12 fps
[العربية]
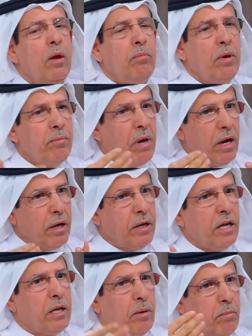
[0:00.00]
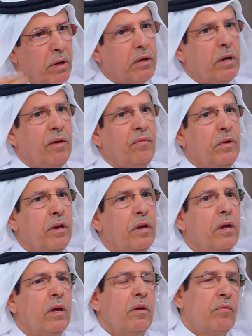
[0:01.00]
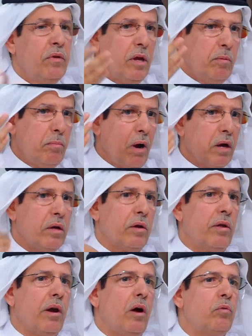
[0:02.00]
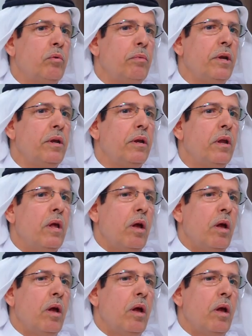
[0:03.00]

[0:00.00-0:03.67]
بما يتمتع فيه في الباك جراوند من